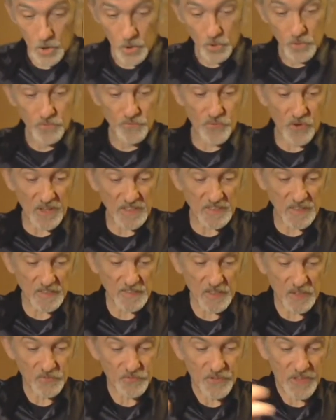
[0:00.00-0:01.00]
Une fois que ça
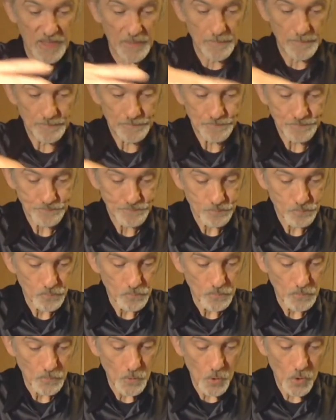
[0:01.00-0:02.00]
c'est fait,
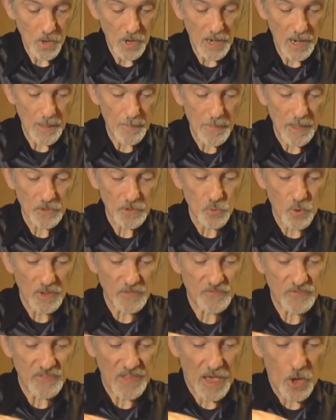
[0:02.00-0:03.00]
la main
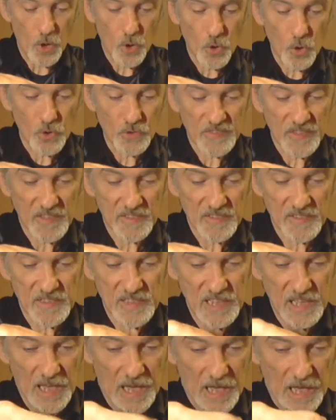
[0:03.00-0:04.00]
droite vient
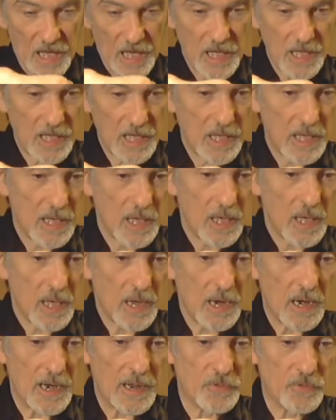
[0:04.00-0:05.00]
ressaisir
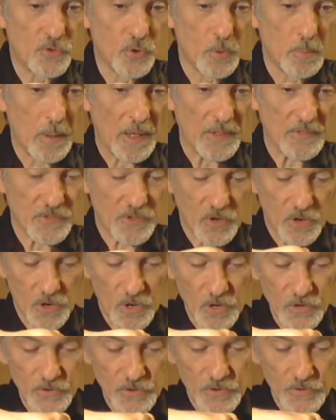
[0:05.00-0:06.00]
les deux brins de
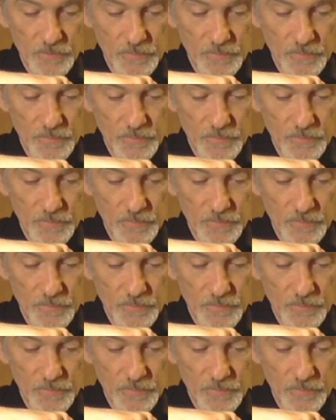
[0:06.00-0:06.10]
corde.